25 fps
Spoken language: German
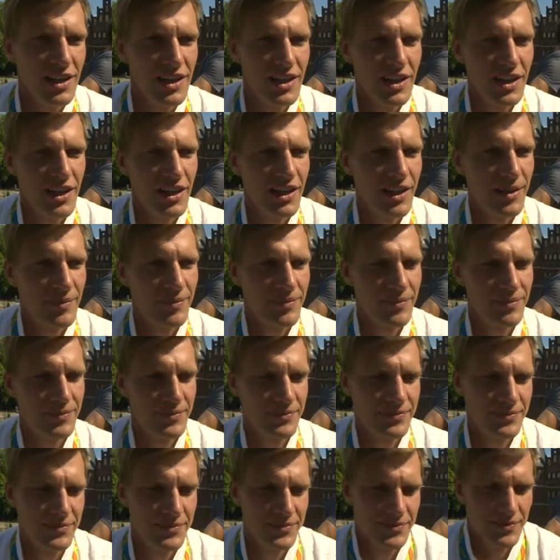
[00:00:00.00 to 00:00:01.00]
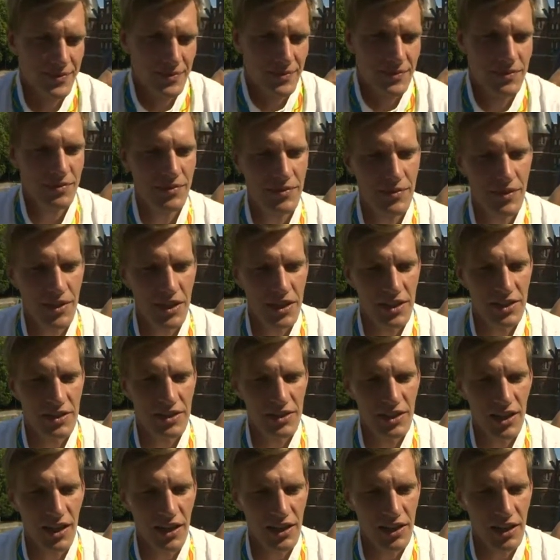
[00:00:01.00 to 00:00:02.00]
ähm,
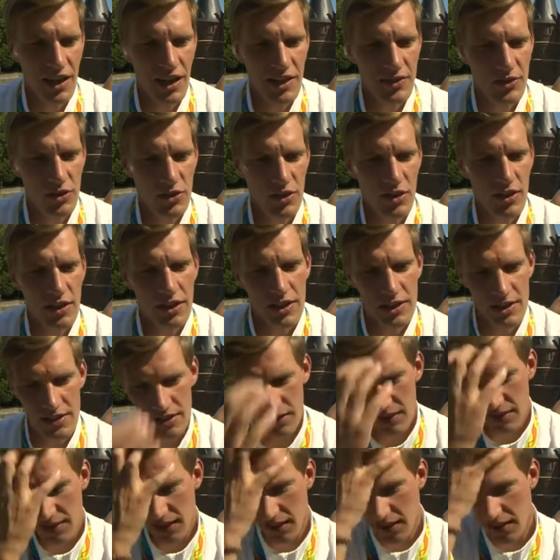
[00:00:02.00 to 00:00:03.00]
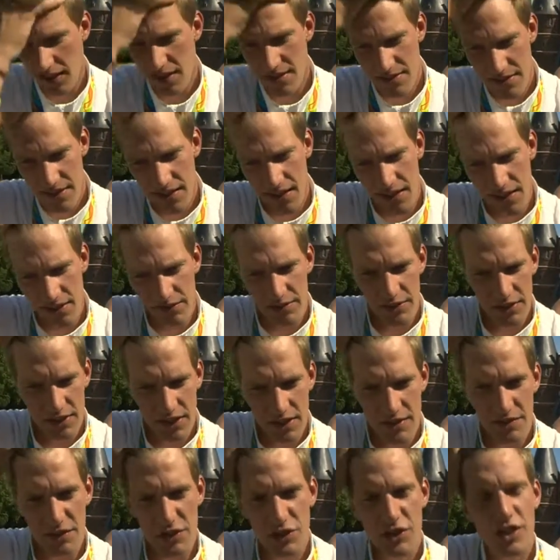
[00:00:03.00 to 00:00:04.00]
ja, also ich, tendenziell wird
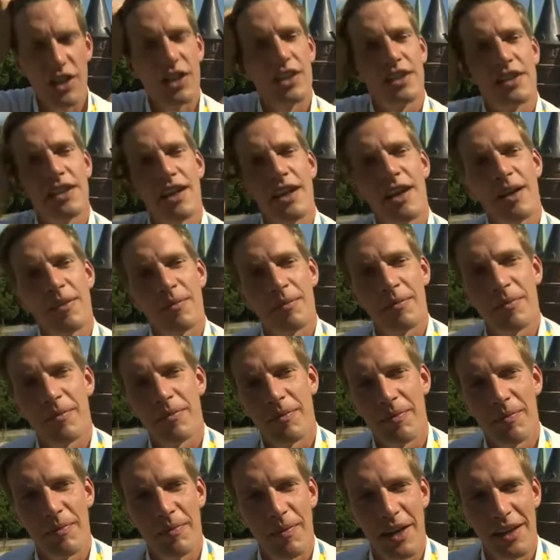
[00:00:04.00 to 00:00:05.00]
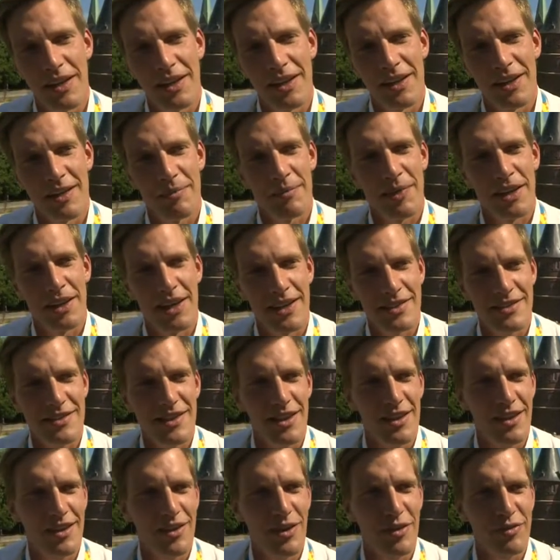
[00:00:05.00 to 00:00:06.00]
das wahrscheinlich eher meine, mein
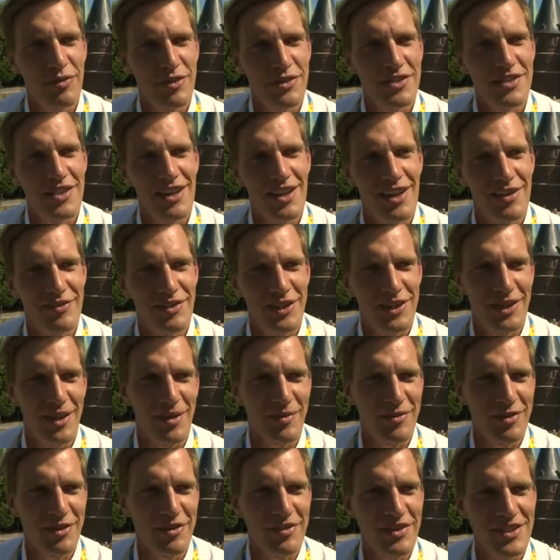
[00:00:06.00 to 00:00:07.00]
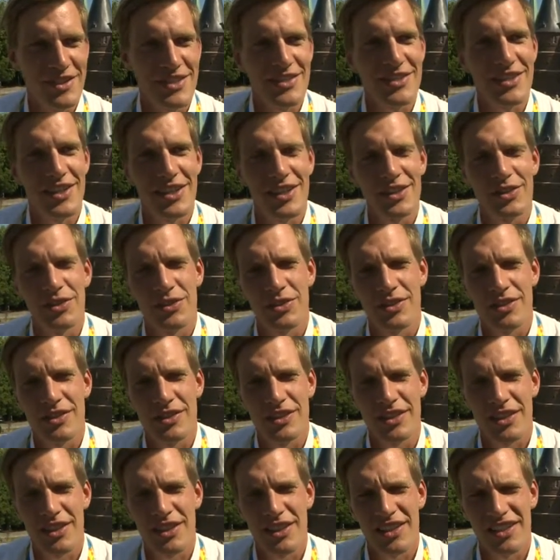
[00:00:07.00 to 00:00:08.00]
letzter offizieller Wettkampf gewesen sein und
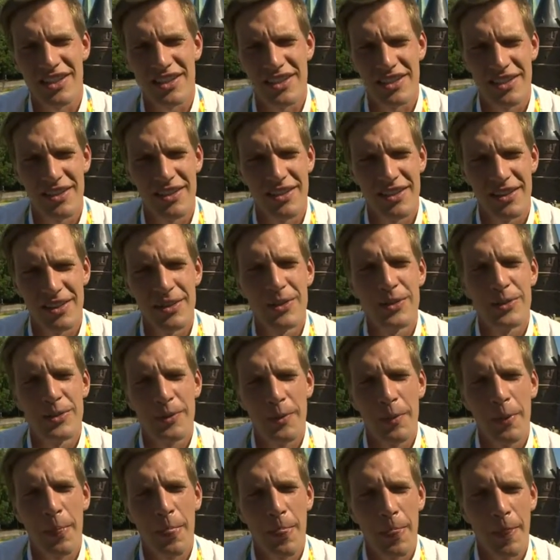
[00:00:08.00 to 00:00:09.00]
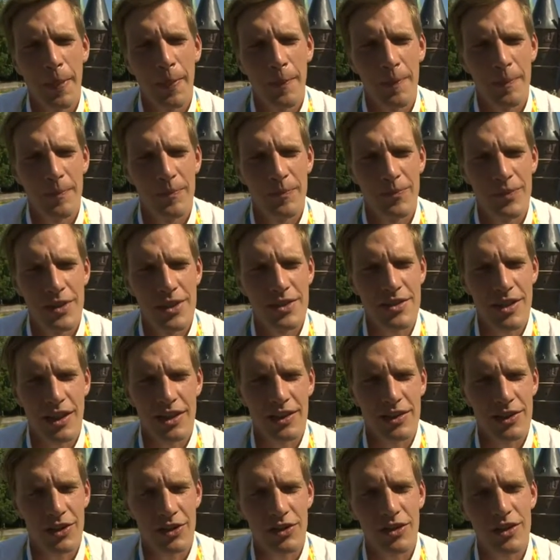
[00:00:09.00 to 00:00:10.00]
äh, ist
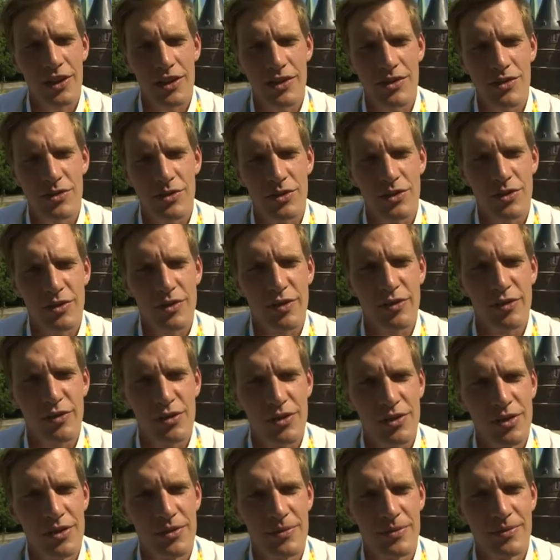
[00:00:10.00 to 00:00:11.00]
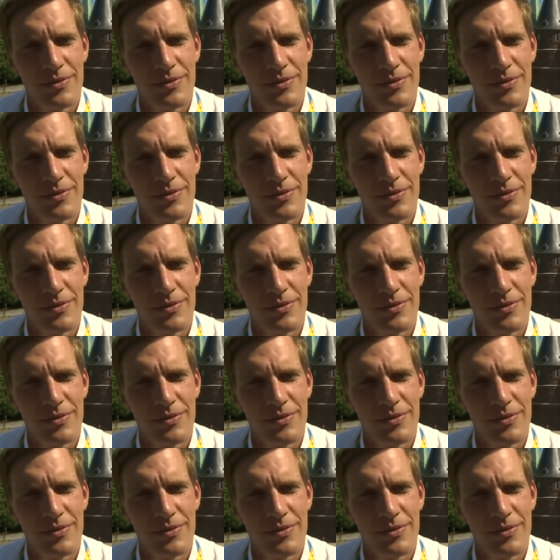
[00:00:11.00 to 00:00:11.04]
eigentlich auch ein ganz gutes Gefühl.